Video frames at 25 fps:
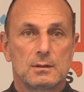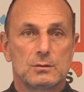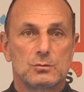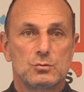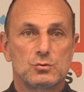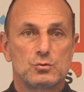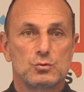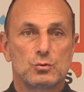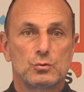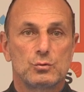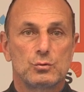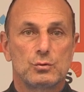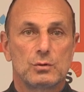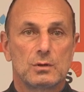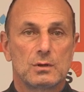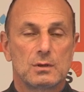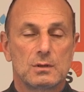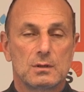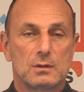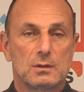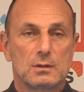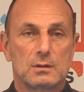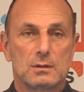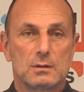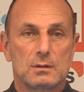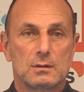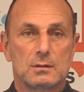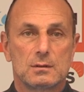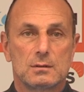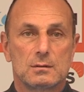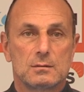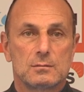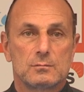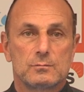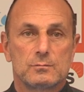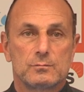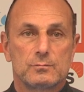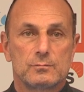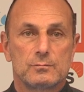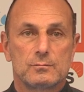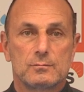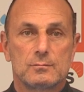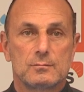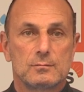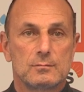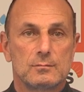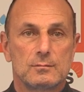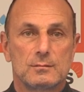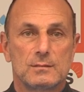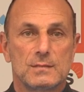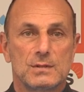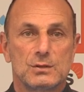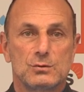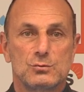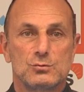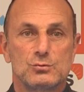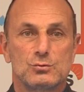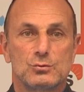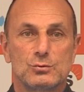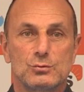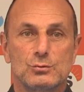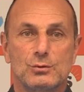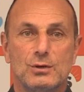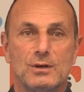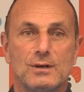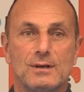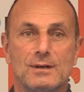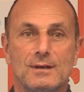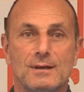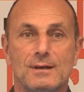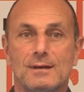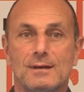Il y a toujours eu. il y a toujours eu.